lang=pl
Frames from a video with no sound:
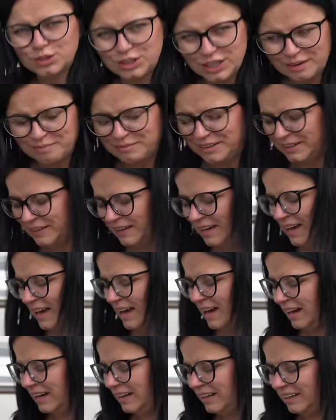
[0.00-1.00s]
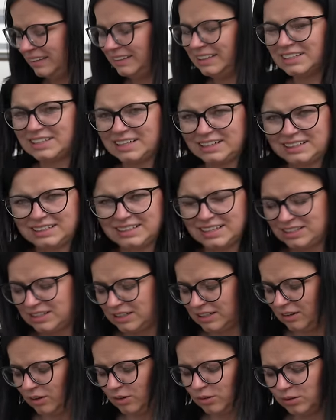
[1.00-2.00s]
do ziemi. E, jeżeli
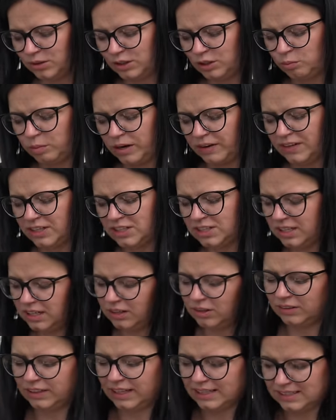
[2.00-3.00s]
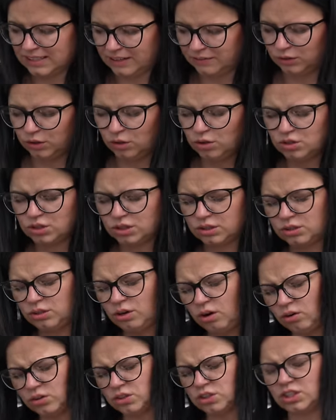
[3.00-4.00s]
chcecie ogórki uprawiać tylko na zewnątrz,
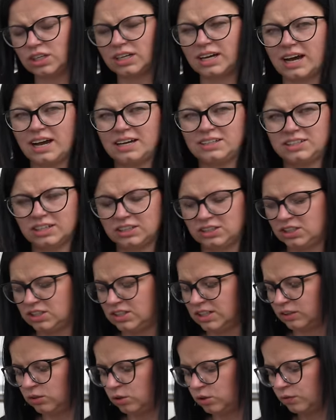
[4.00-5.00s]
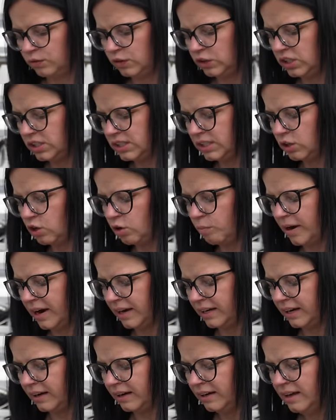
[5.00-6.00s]
to odczekajcie gdzieś tak do 20
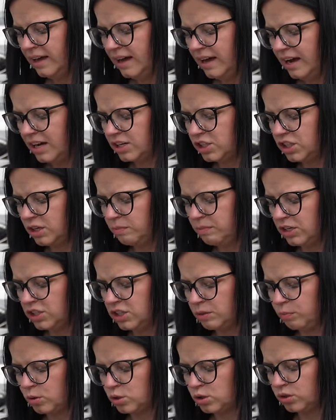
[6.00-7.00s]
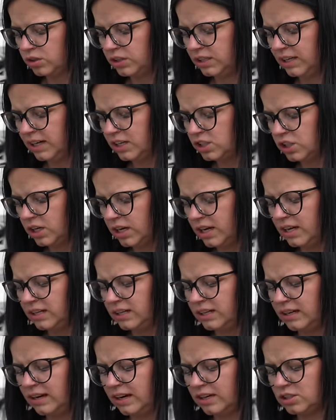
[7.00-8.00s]
maja, aż ziemia się porządnie
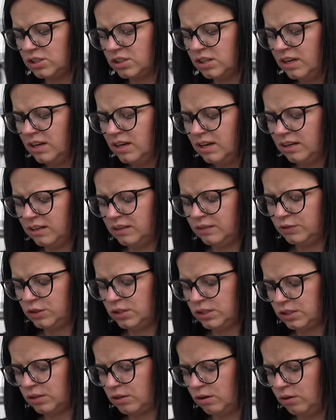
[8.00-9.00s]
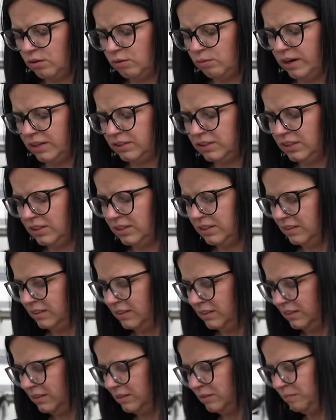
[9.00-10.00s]
nagrzeje, aż e, wszystko ładnie
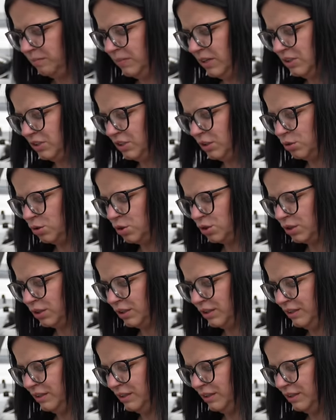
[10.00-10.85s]
e, będzie już